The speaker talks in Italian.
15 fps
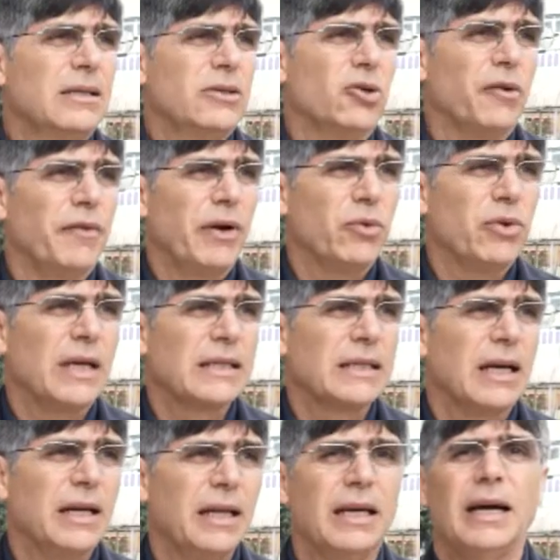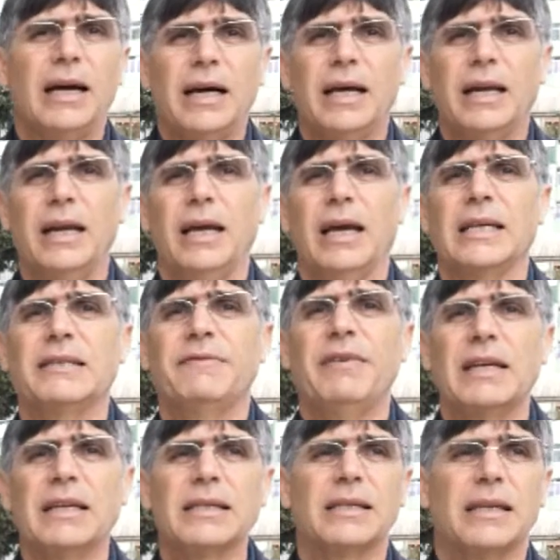Sono venuti a scaricare, a
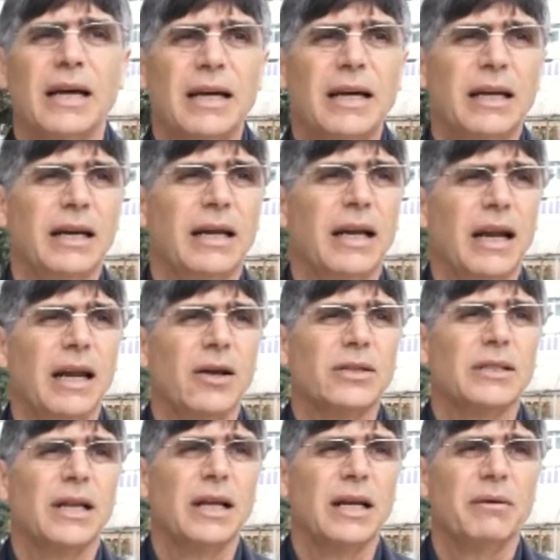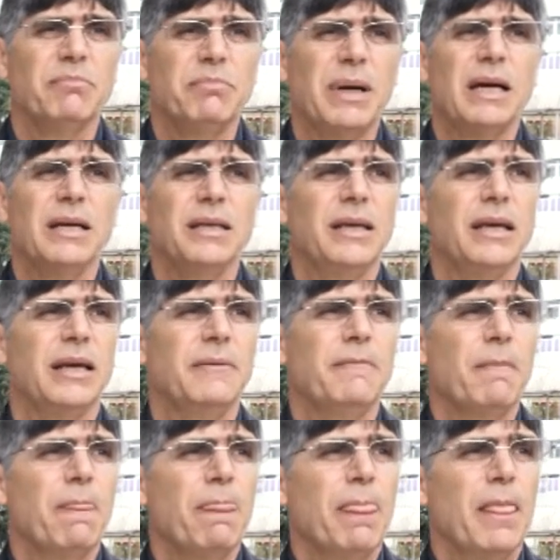sversare nelle nostre campagne